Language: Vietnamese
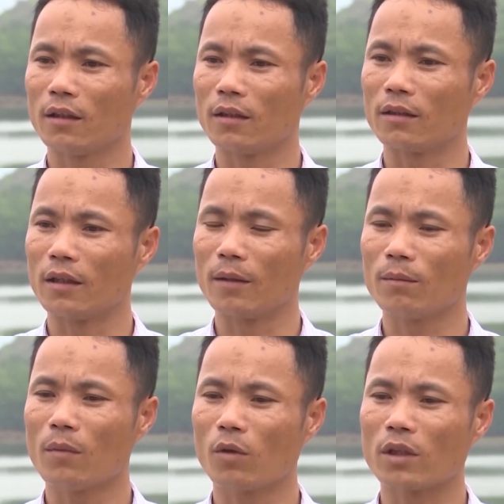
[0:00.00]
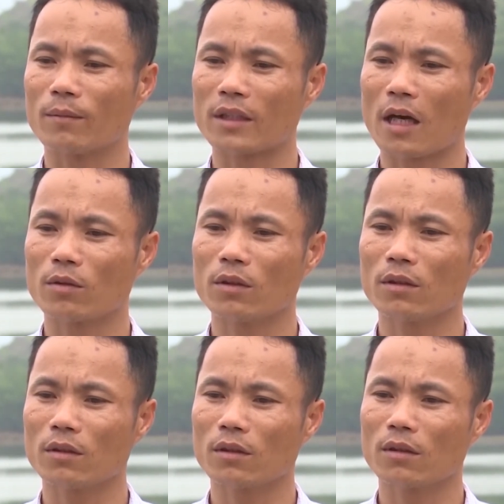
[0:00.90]
ừ, để mong làm sao nó
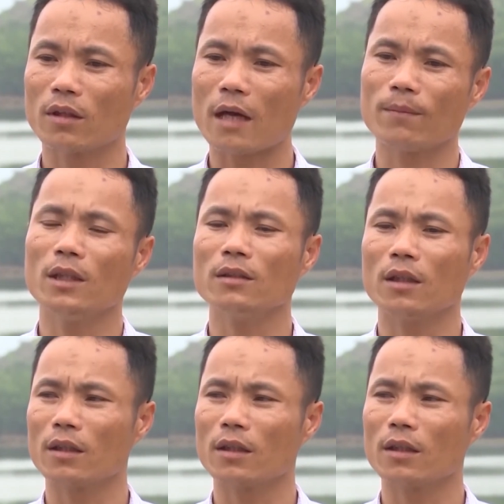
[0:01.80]
đáp ứng được